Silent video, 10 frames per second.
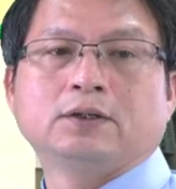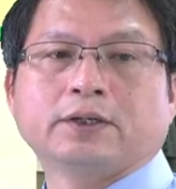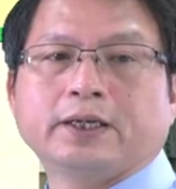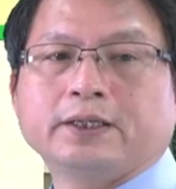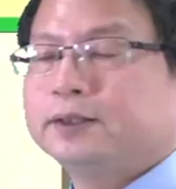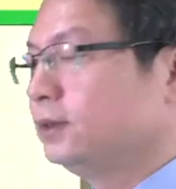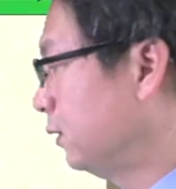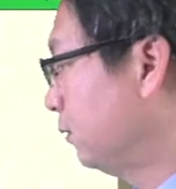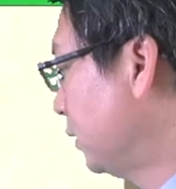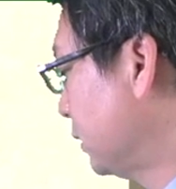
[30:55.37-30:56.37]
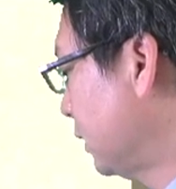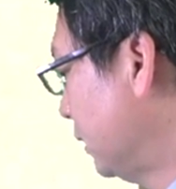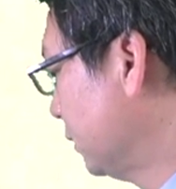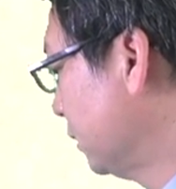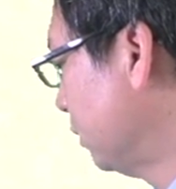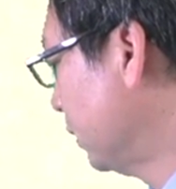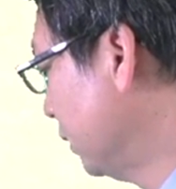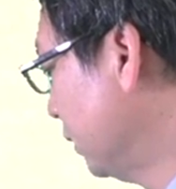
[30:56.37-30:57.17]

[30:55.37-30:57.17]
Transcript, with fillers: OK，那放下来之后呢，